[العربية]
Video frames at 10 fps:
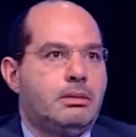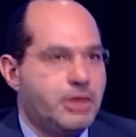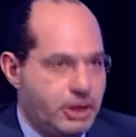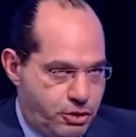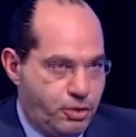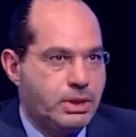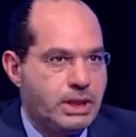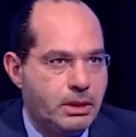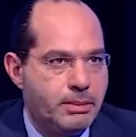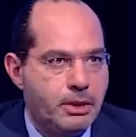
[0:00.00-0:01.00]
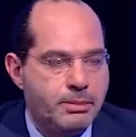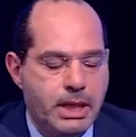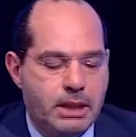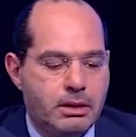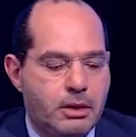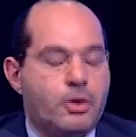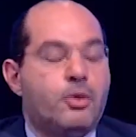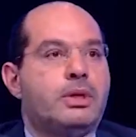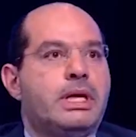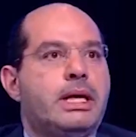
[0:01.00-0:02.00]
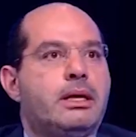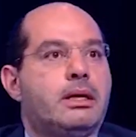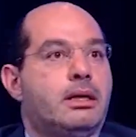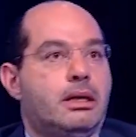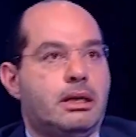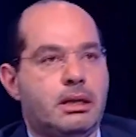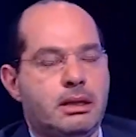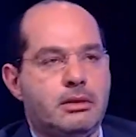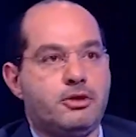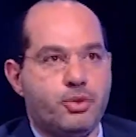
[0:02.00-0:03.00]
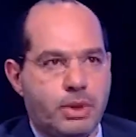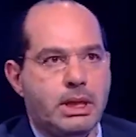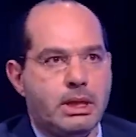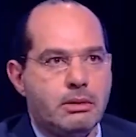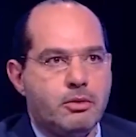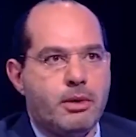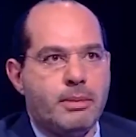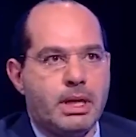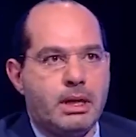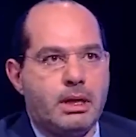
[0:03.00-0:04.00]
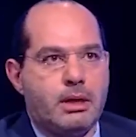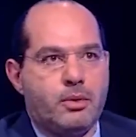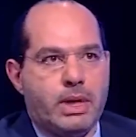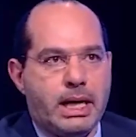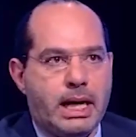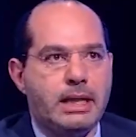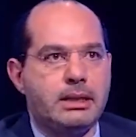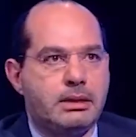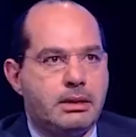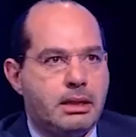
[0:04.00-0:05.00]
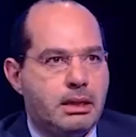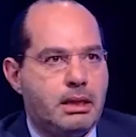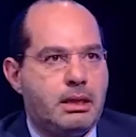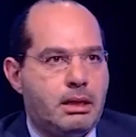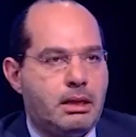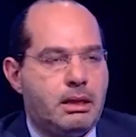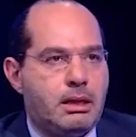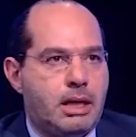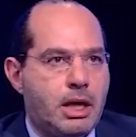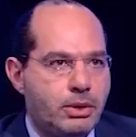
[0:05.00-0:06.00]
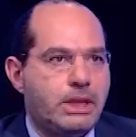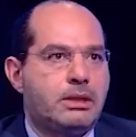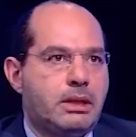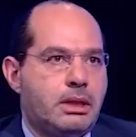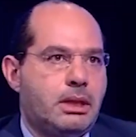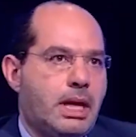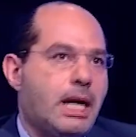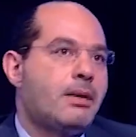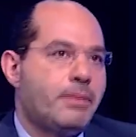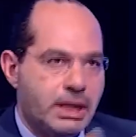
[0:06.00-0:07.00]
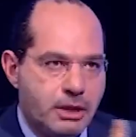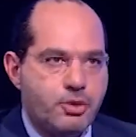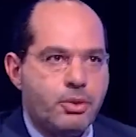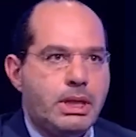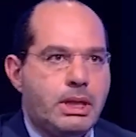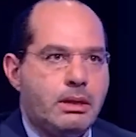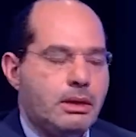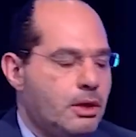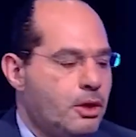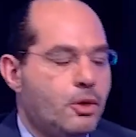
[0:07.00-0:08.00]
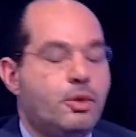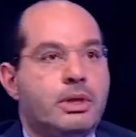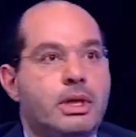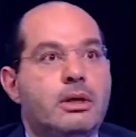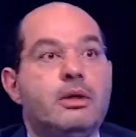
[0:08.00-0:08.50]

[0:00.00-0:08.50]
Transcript: بلبنان من السعودية بلبنان هناك آه، سوريا وما وإعادة آه، عودة العرب إلى سوريا التواصل